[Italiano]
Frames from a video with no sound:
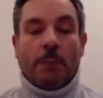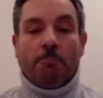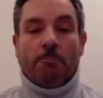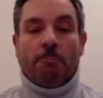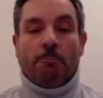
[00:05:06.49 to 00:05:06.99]

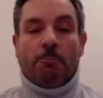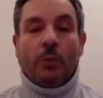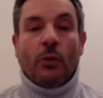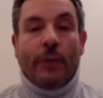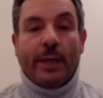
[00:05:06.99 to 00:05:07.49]
Mm,
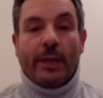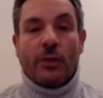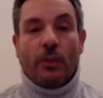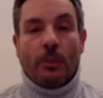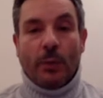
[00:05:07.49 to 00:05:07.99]
dover
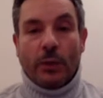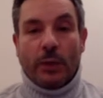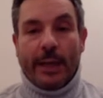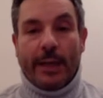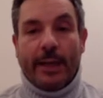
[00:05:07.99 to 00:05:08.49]

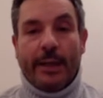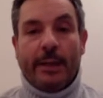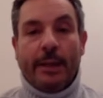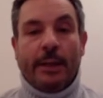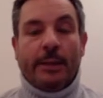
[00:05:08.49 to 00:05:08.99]
sopportare